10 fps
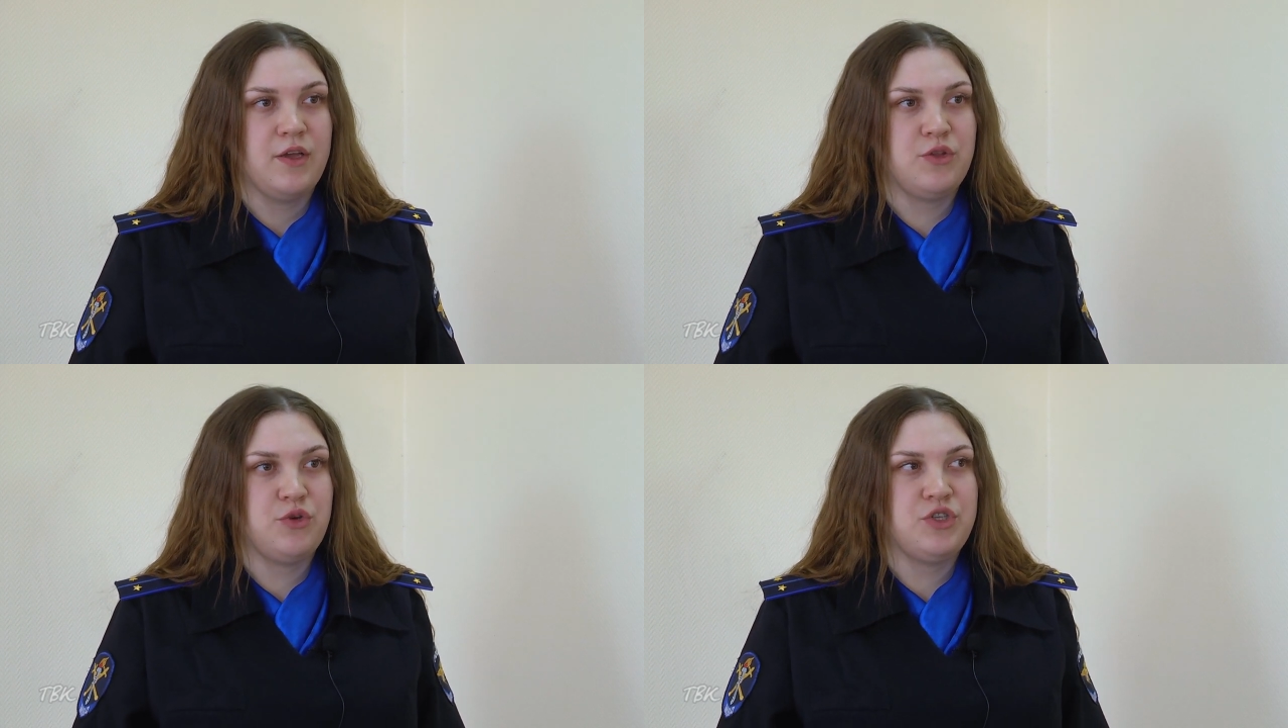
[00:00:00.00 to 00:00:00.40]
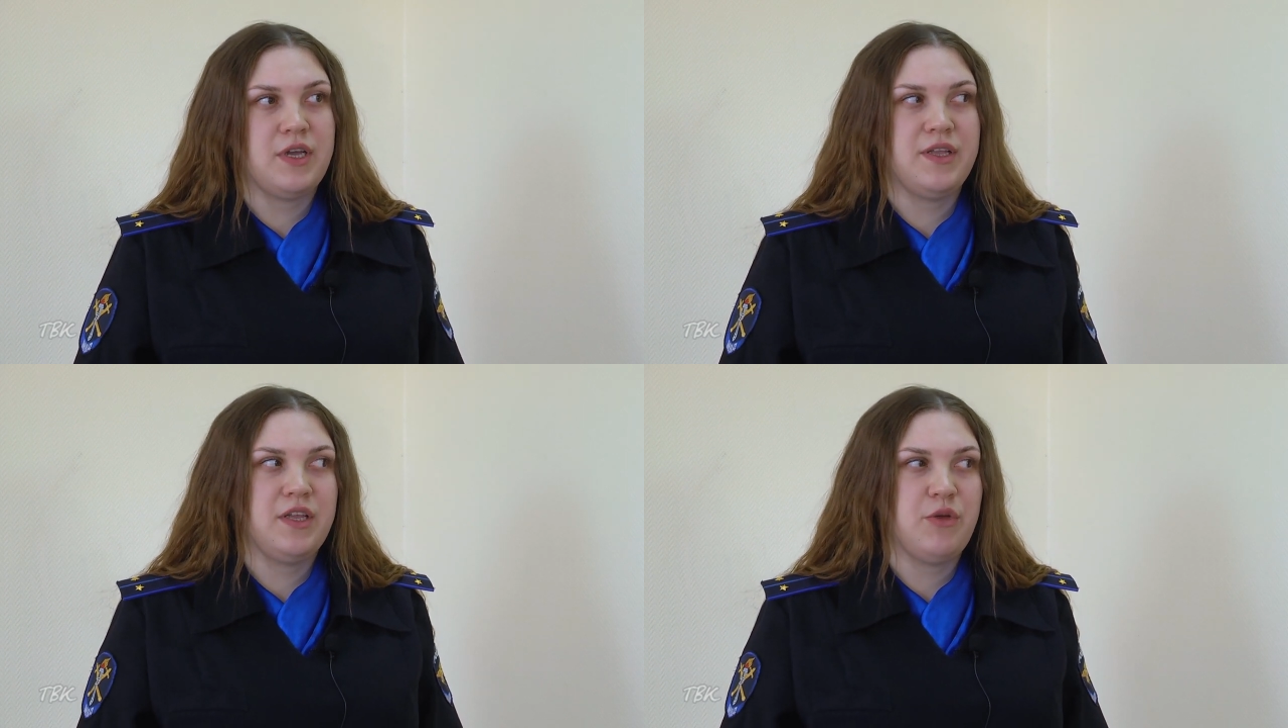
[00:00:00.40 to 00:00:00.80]
И, то
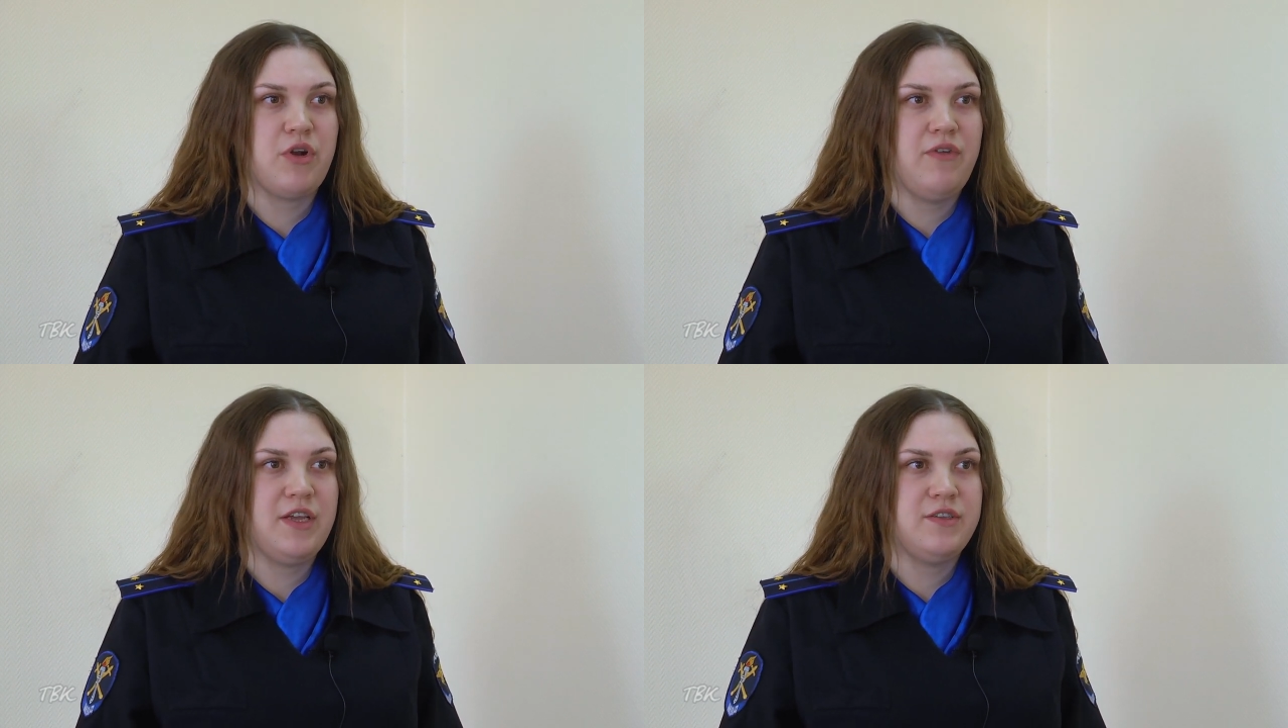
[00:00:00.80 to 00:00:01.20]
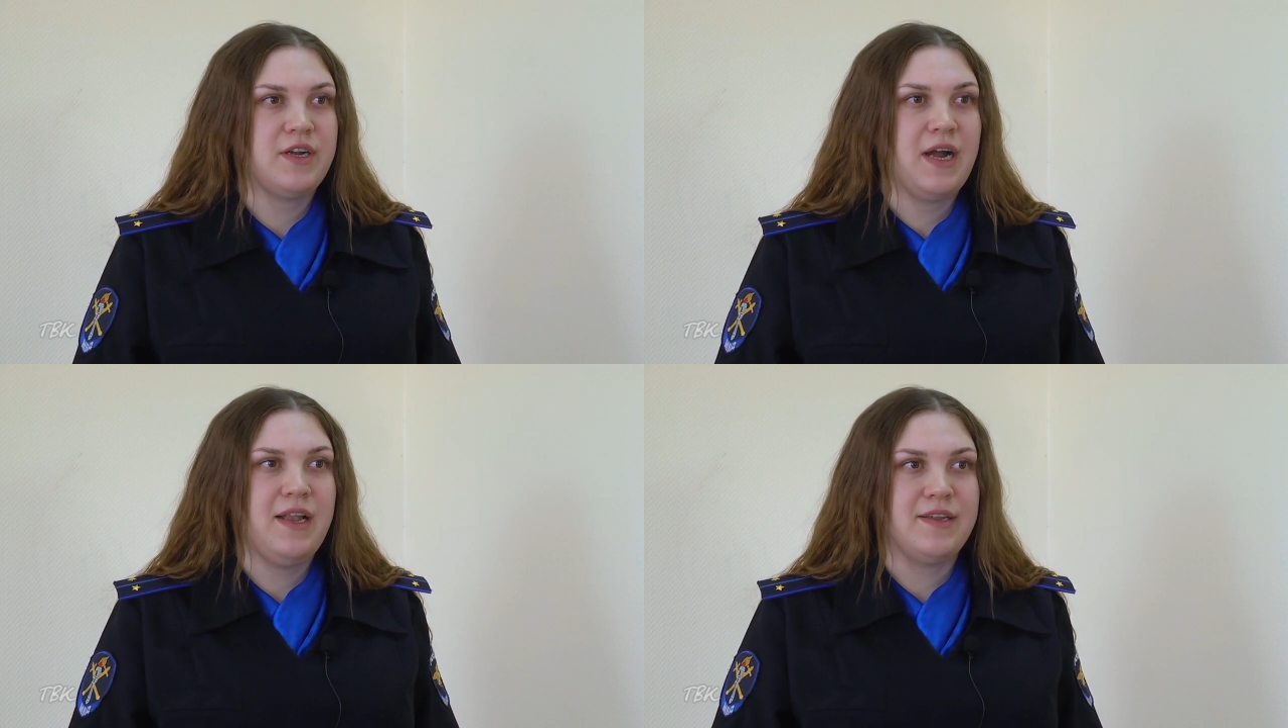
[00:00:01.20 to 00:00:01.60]
есть они направляют
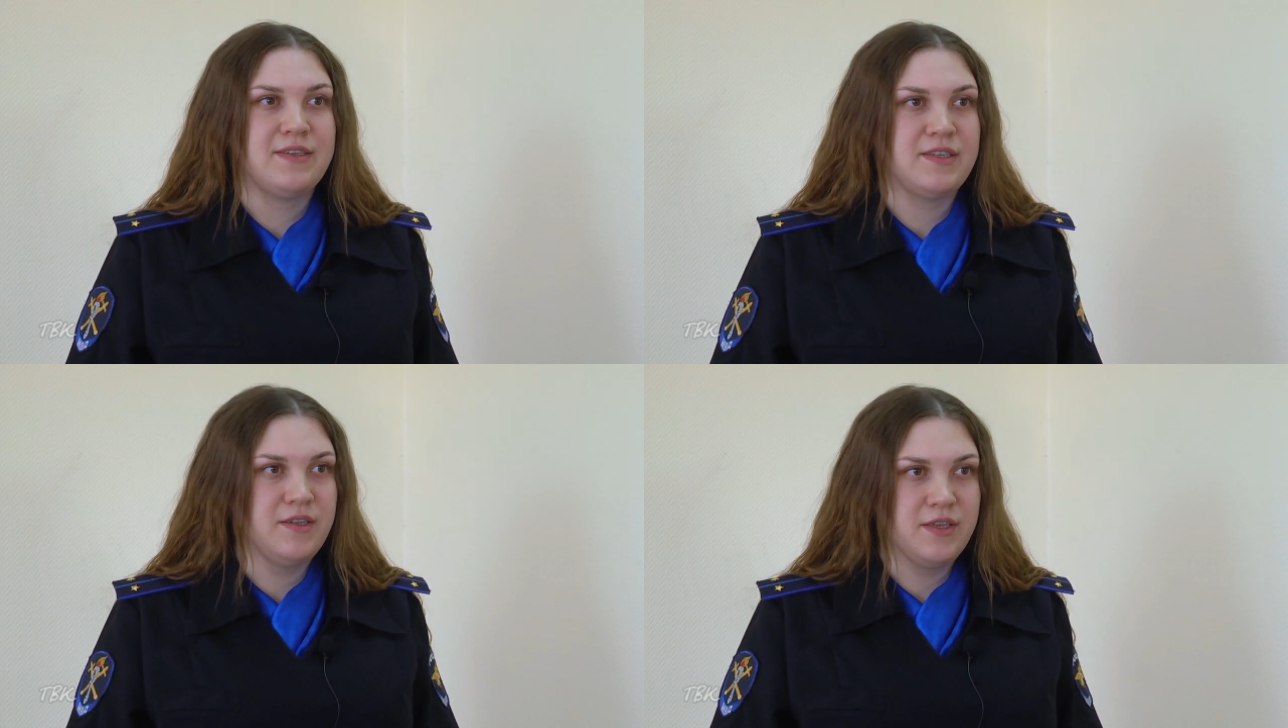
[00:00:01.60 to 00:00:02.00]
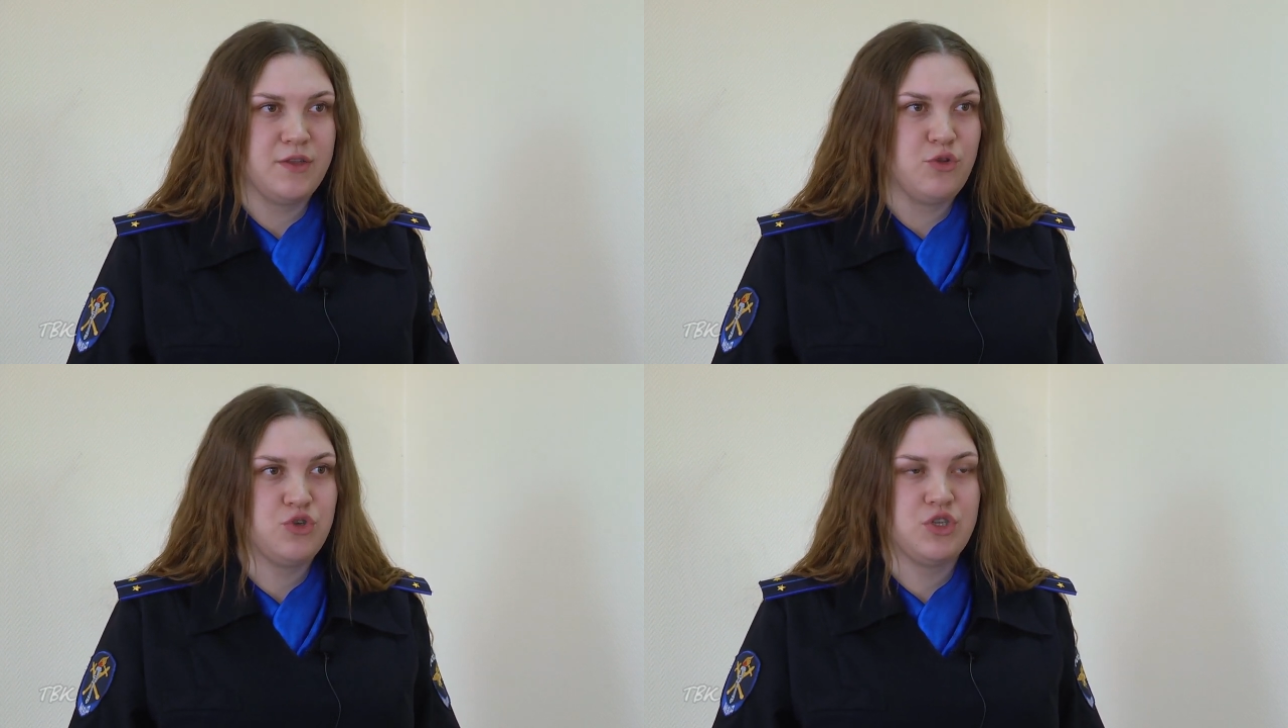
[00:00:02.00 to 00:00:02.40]
зеркальные
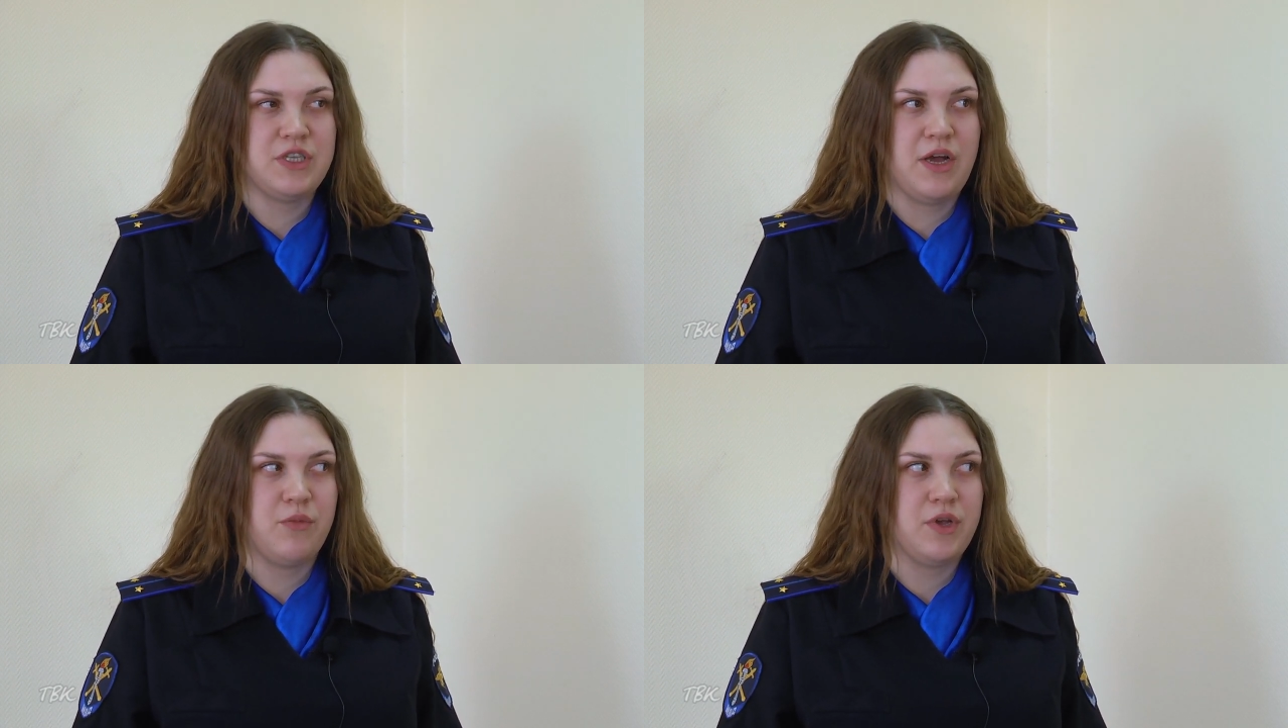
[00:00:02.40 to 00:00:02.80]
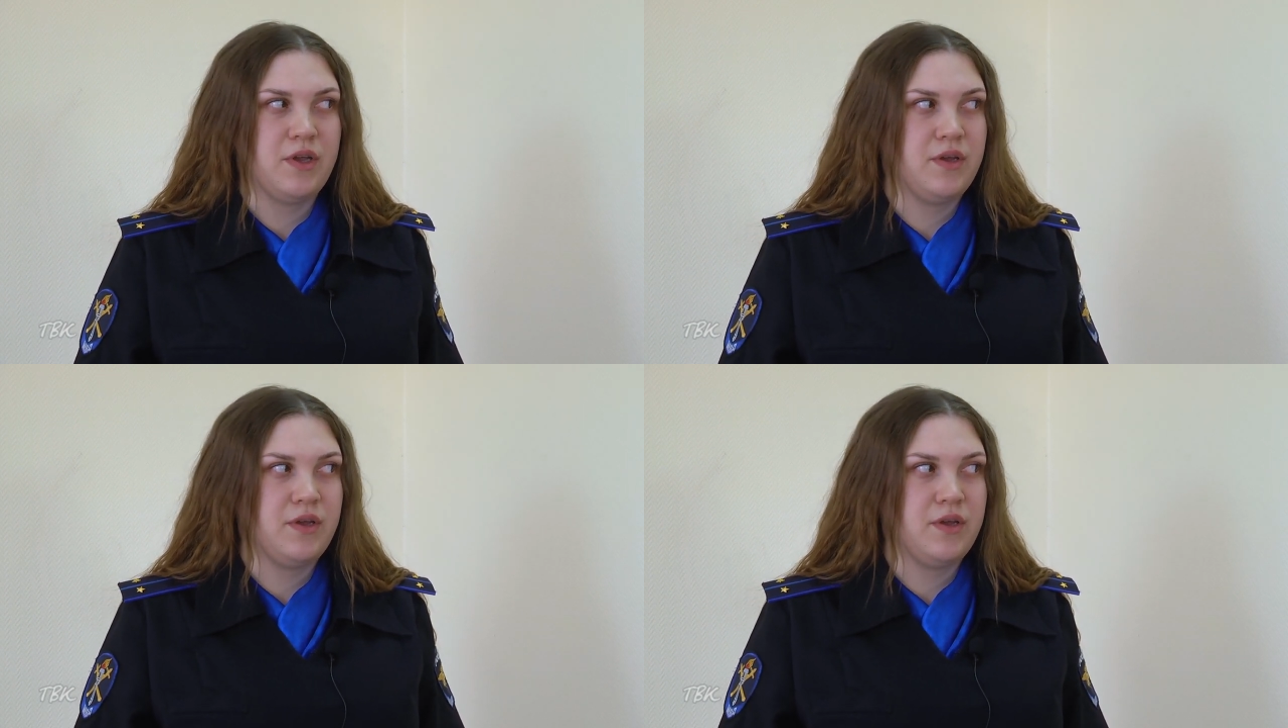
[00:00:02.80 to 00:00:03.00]
ссылки той же самой